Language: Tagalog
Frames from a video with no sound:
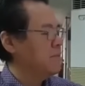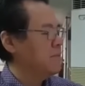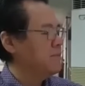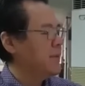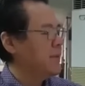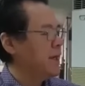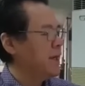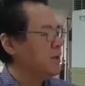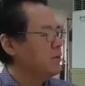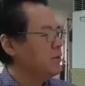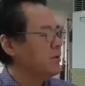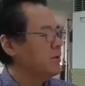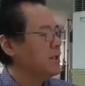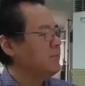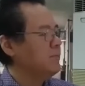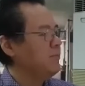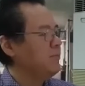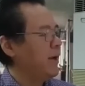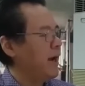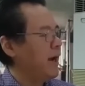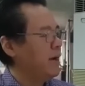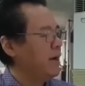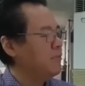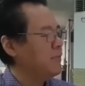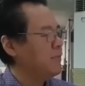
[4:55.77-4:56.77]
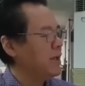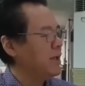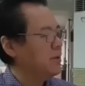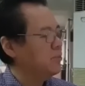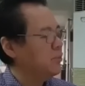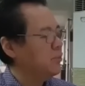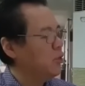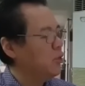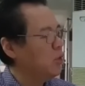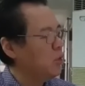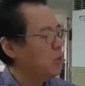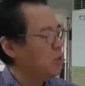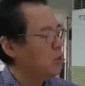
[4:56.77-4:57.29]
Merong iba, may
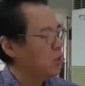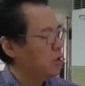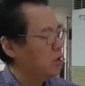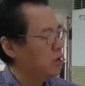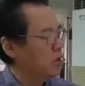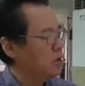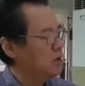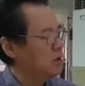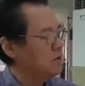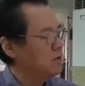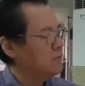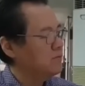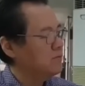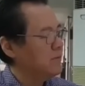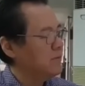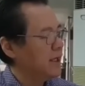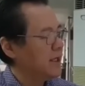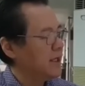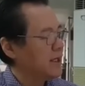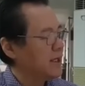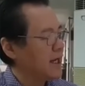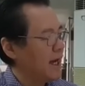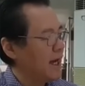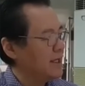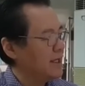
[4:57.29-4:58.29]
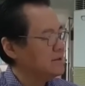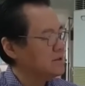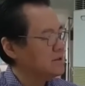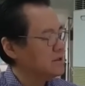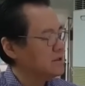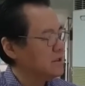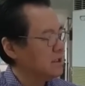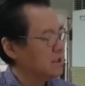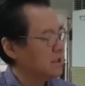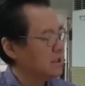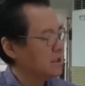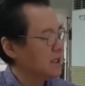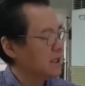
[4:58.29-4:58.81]
bukol, may
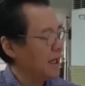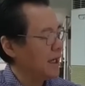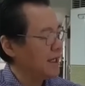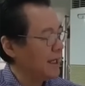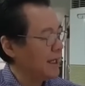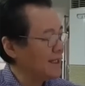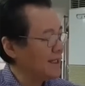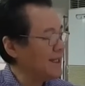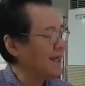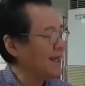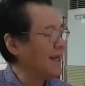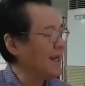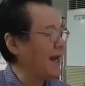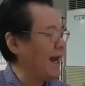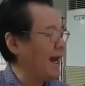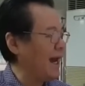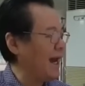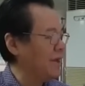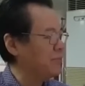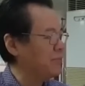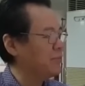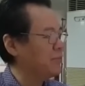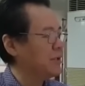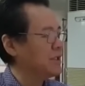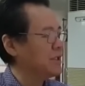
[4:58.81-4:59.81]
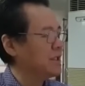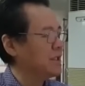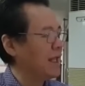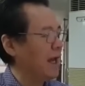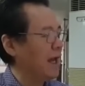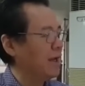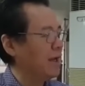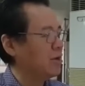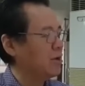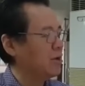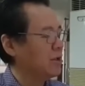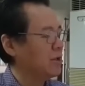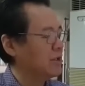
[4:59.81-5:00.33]
cancer, kaya
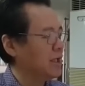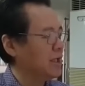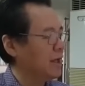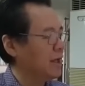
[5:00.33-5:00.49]
nag-hyperthyroid,